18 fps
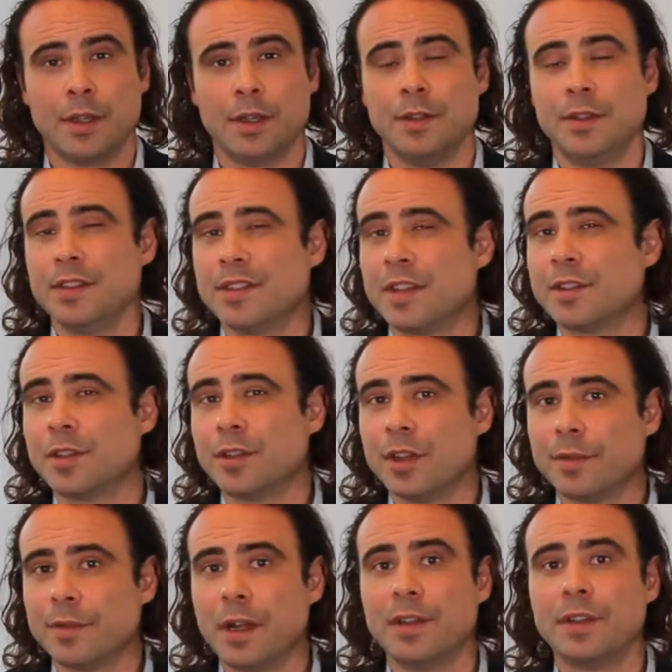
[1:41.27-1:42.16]
Dieser
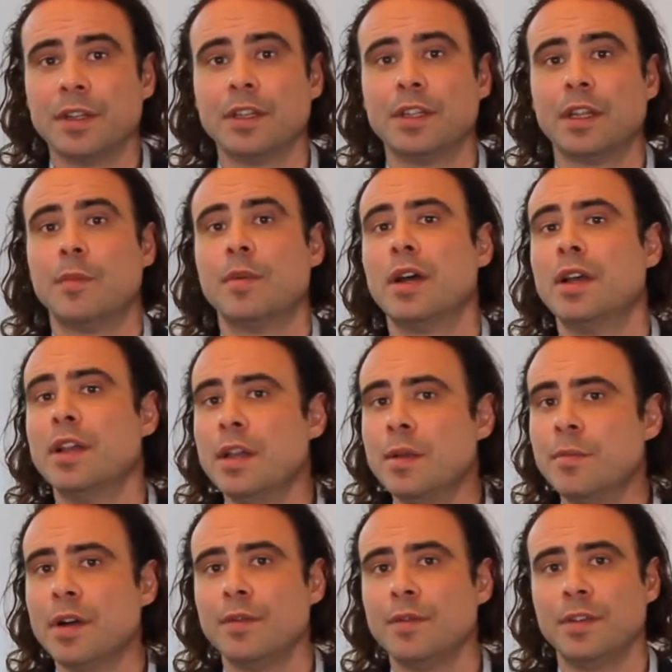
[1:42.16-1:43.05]
Sonderfall tritt aber
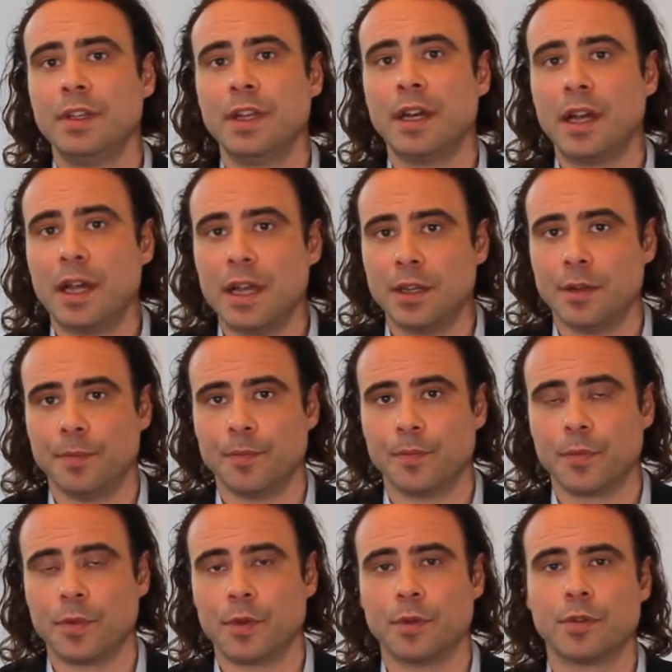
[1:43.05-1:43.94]
immer wieder ein,
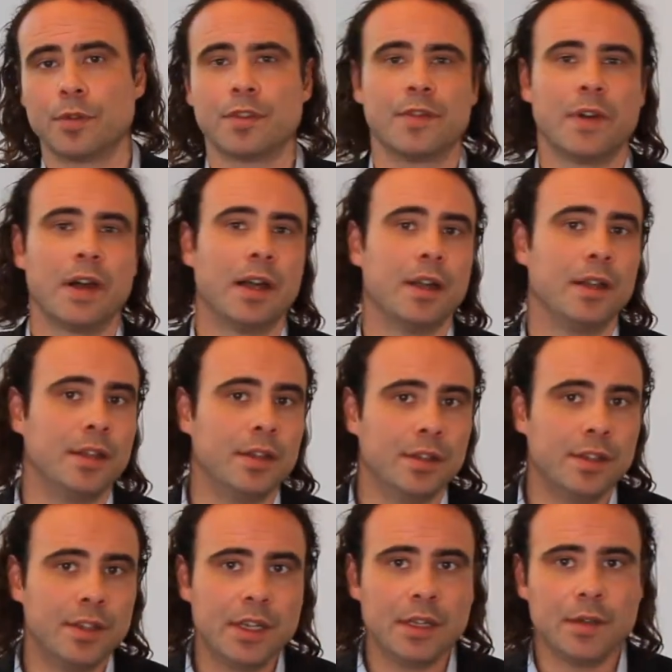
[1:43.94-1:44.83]
und zwar
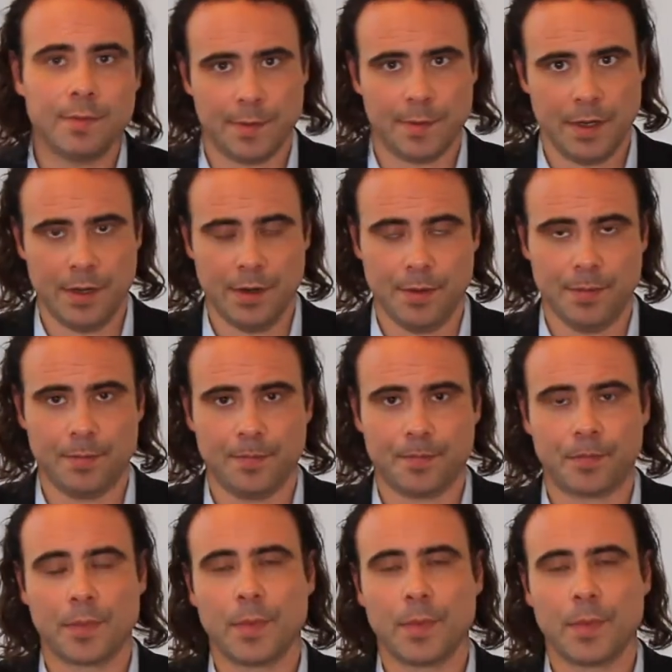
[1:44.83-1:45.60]
in den Fällen,